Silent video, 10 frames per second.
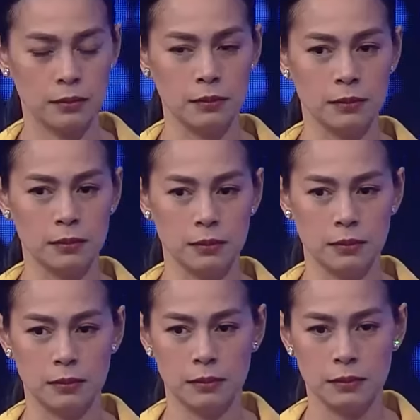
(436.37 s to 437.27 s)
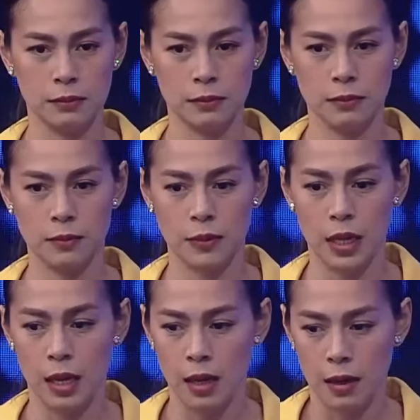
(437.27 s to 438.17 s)
Kung hmm. hindi, blank.
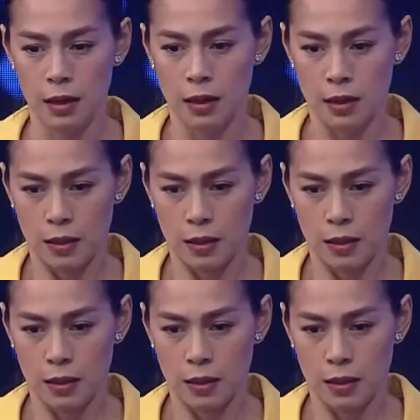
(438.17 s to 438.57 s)
Three seconds.